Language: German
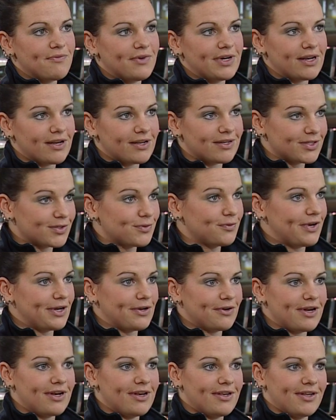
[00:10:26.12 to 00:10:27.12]
waren dann zufällig
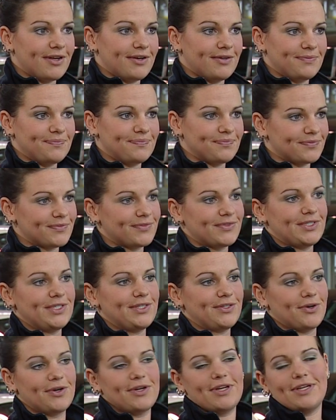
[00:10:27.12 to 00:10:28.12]
noch da. Die
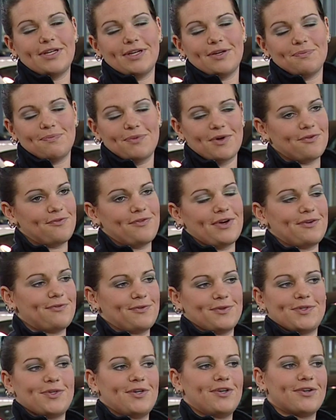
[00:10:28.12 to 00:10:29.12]
konnte den perfekt
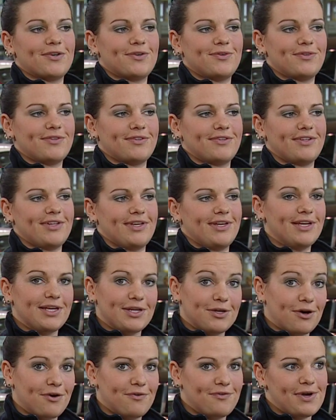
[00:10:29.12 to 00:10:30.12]
versorgen und
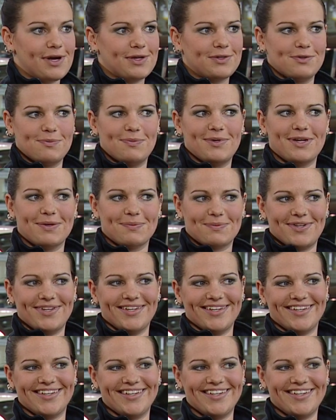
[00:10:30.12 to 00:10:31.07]
ich hoffe, er hat es überlebt. Der